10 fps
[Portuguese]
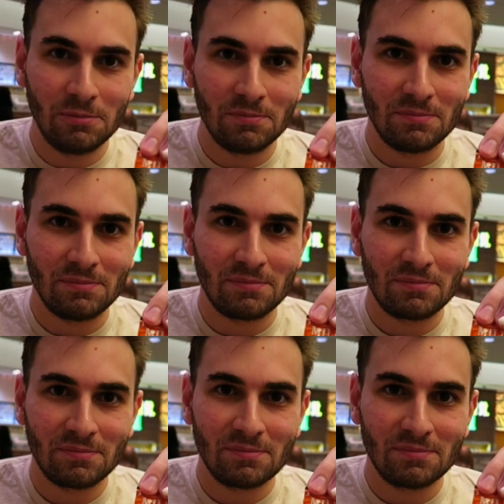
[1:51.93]
Você
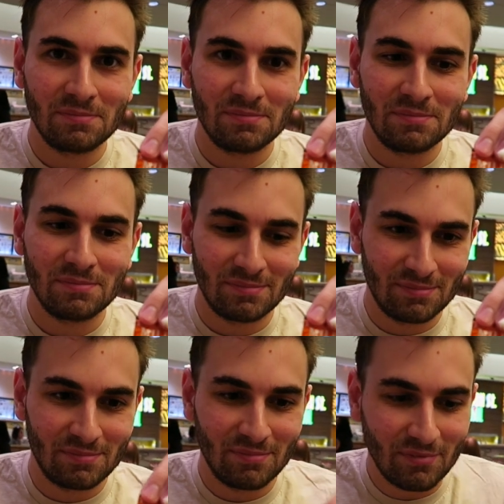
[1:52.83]
tem molho no
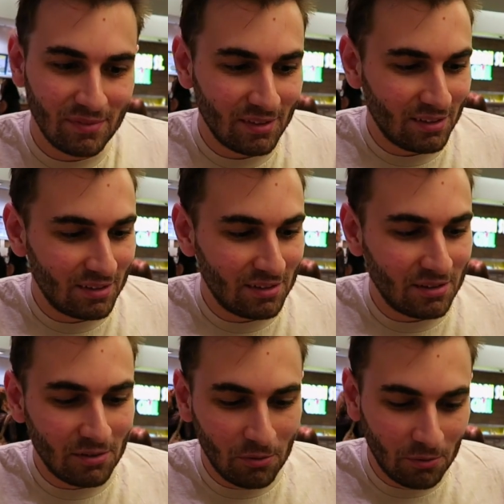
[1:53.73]
dedo.
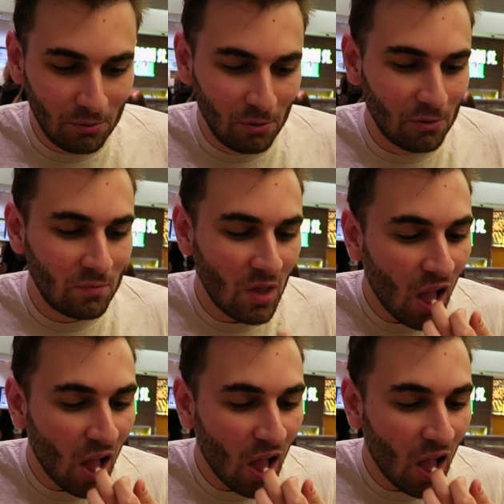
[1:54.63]
Uh.